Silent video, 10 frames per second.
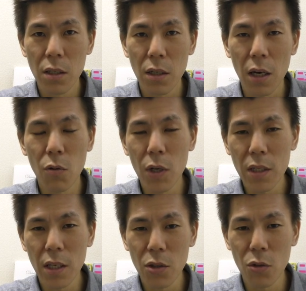あ終
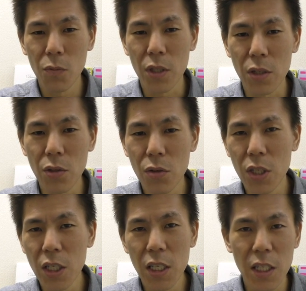わったと思ってすぐ
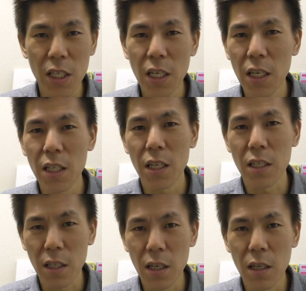資金引き上げた
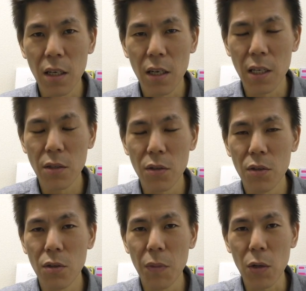りねあ
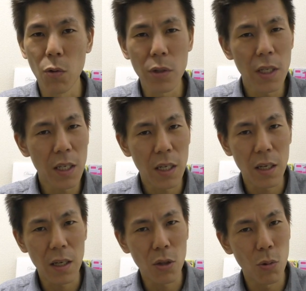の、まあ、口座
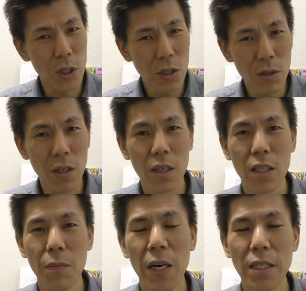閉じるって
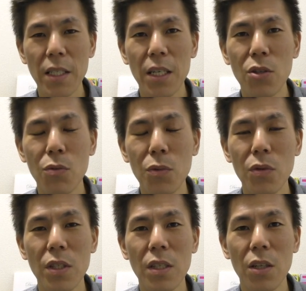方はまあいないと思う
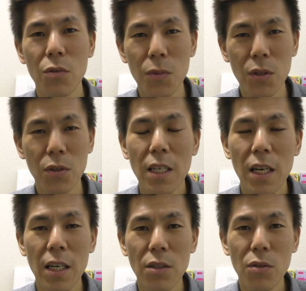んですけども
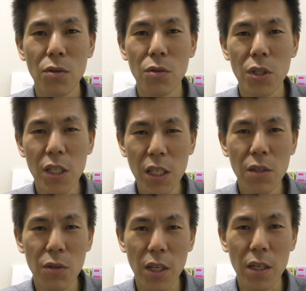あの資
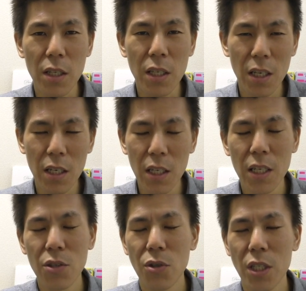金をね引き上げ
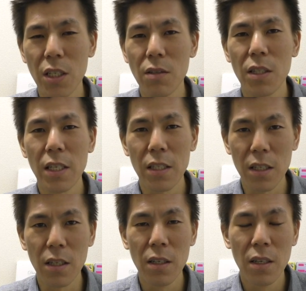ないようにしてください
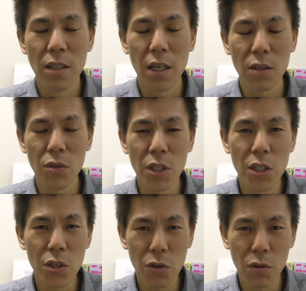ねであの
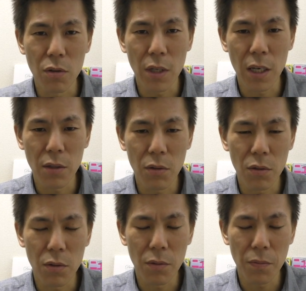一応あ
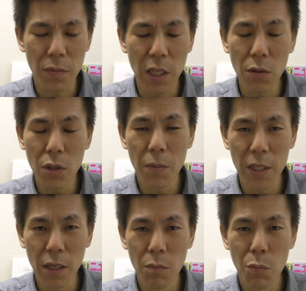の念のため
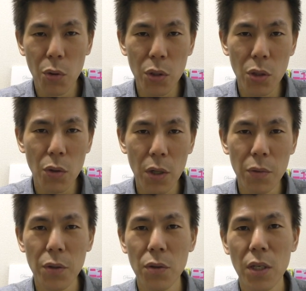ねポイントが
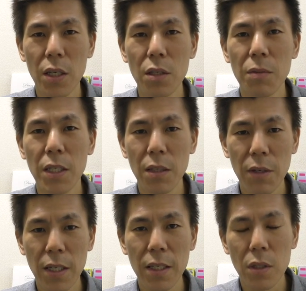付与されるまで
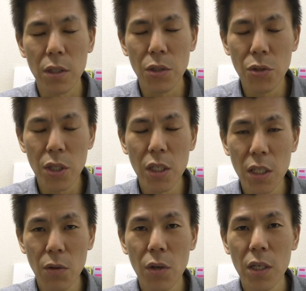は入金
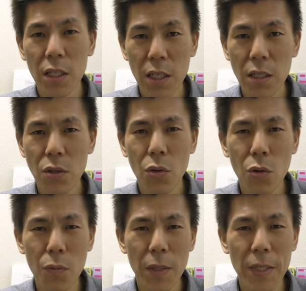したお金はねそ
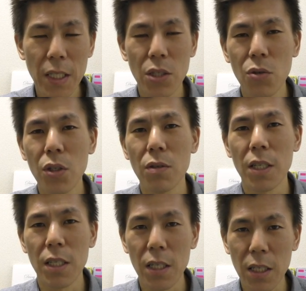のままにしといてく
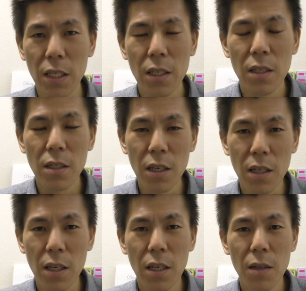ださいね
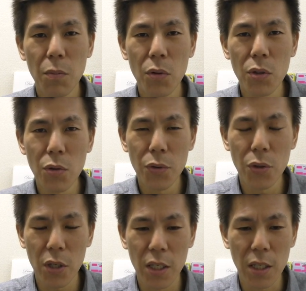で、えー、ポイント付
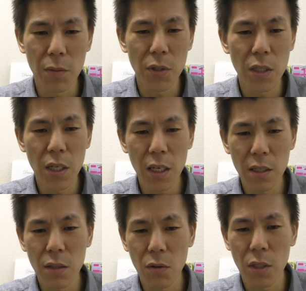与がね、多分1ヶ
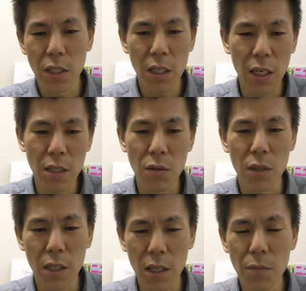月とか2ヶ月と
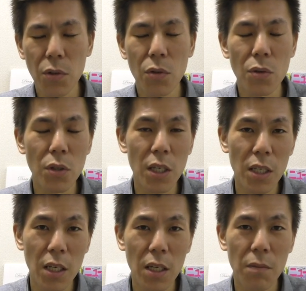かね、多分そのぐら
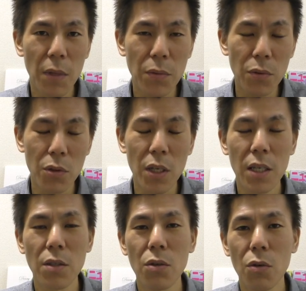いで、まあ、付与さ
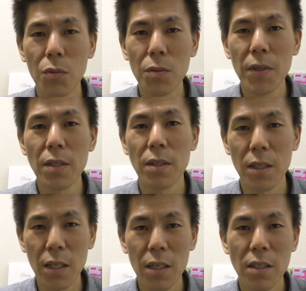れると思います
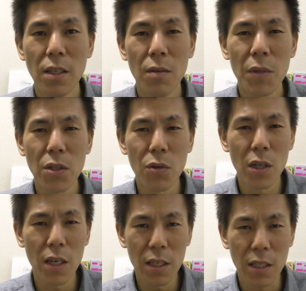んで、まあ、そ
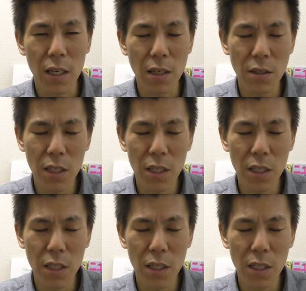れが確